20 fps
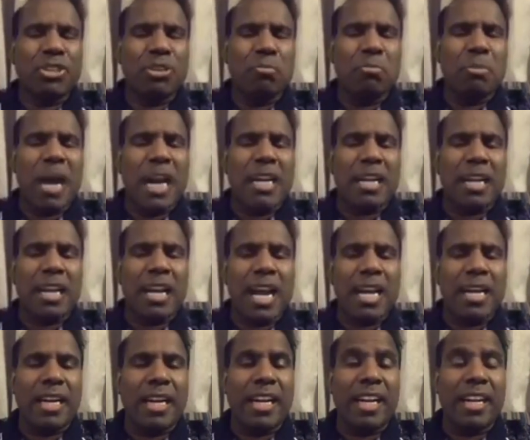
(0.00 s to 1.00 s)
సత్యం
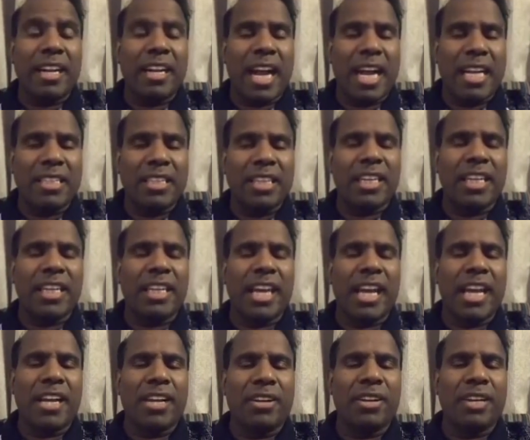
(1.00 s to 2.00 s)
మాట్లాడలేని
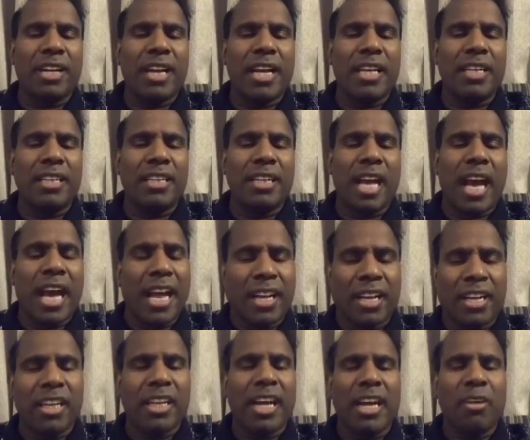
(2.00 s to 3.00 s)
రాజకీయ నాయకులు కానీ
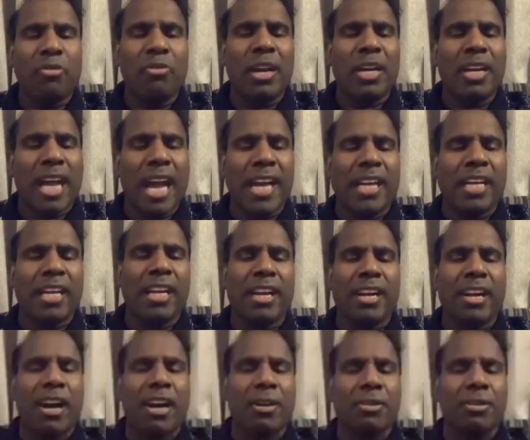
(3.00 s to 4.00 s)
నాయకులు కానీ వాళ్ళ
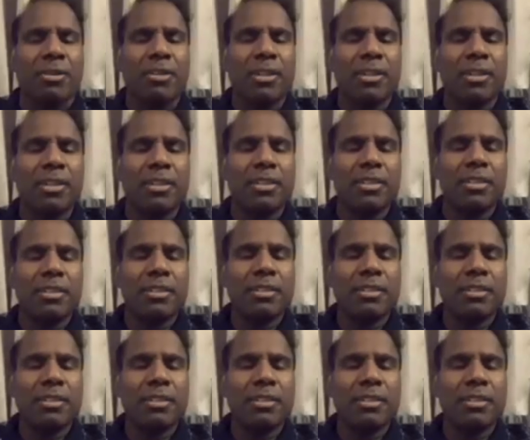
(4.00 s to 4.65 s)
నాయకులే కారు